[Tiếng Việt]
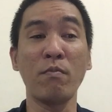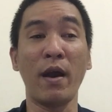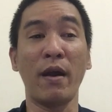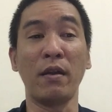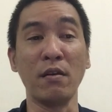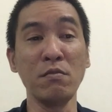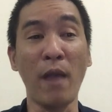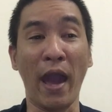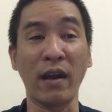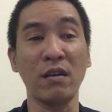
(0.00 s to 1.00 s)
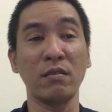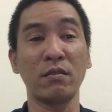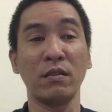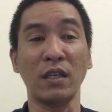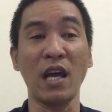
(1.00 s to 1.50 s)
mà nữ mạng á,
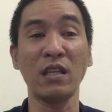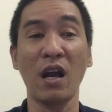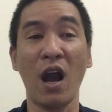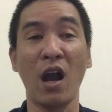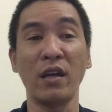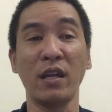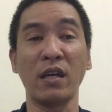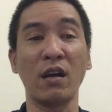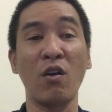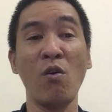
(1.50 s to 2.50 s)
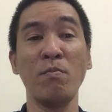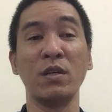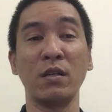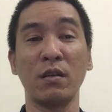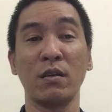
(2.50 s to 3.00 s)
tháng Tân Hợi này có
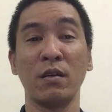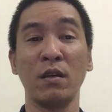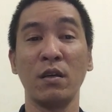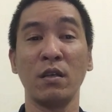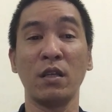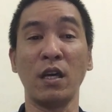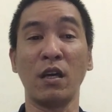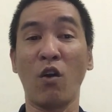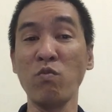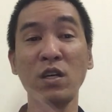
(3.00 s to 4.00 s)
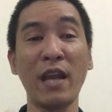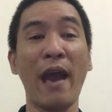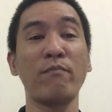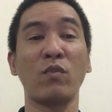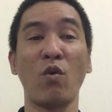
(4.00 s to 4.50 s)
mượn thì cũng như
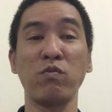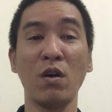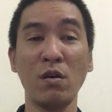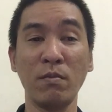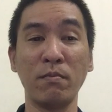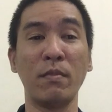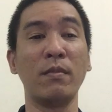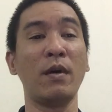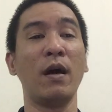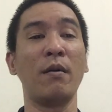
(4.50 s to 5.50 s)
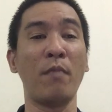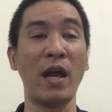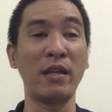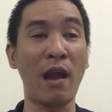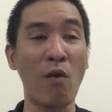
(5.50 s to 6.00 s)
nam, cũng có à,
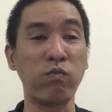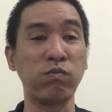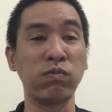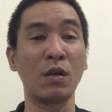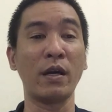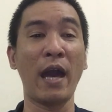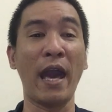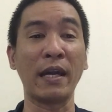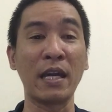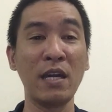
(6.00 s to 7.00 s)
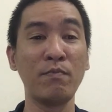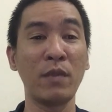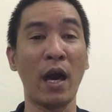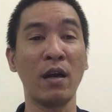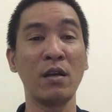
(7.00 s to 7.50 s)
mệnh đồng hàng
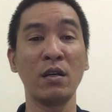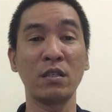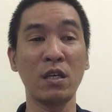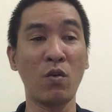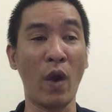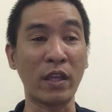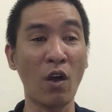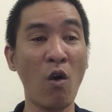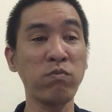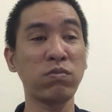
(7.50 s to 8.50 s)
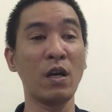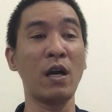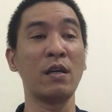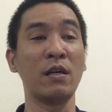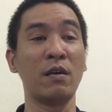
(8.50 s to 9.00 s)
kim nè, sức khỏe tốt
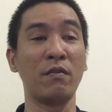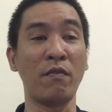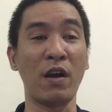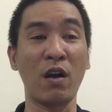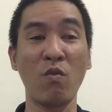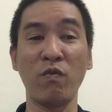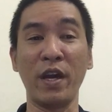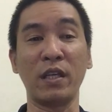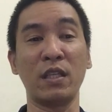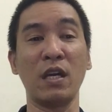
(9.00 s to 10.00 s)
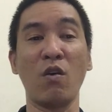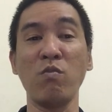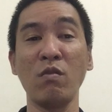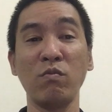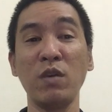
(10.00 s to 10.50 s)
ha. Về phần công việc thì
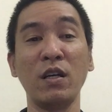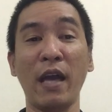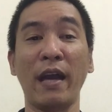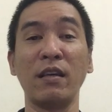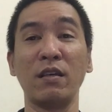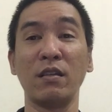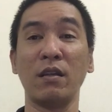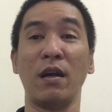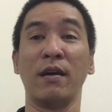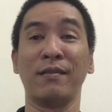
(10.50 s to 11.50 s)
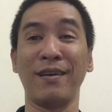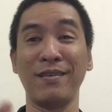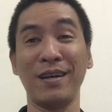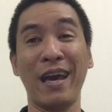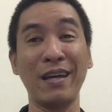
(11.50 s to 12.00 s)
cũng, cũng như vậy, à,
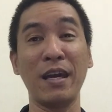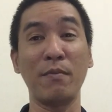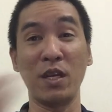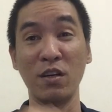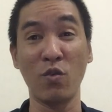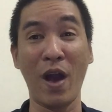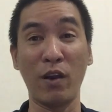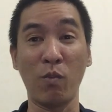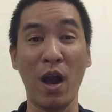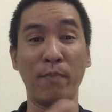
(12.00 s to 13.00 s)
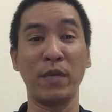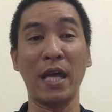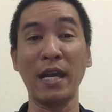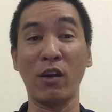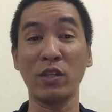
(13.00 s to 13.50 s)
từ cái tháng kia mình đưa qua lục hợp thì
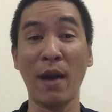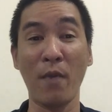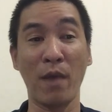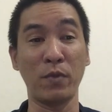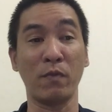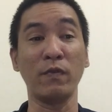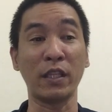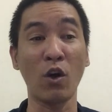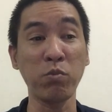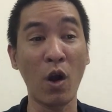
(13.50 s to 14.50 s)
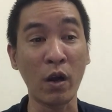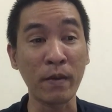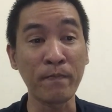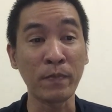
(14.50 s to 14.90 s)
tháng này có tam hợp thì cũng phải tốt thôi.